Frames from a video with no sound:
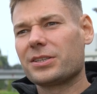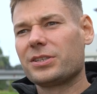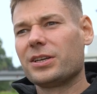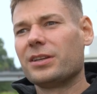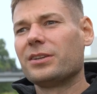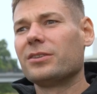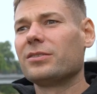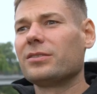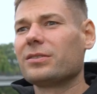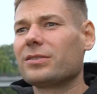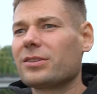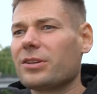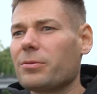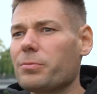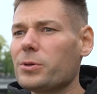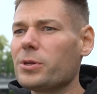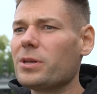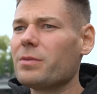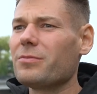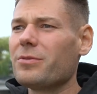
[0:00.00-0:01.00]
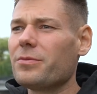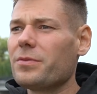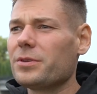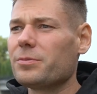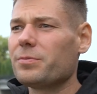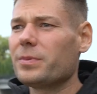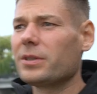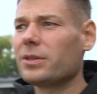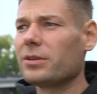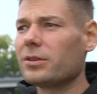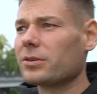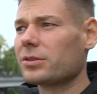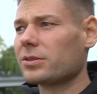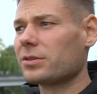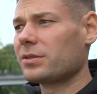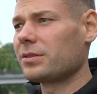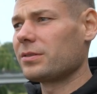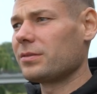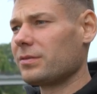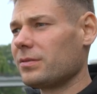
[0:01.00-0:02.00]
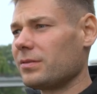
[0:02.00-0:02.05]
się, no co by nie mówić, Bydgoszcz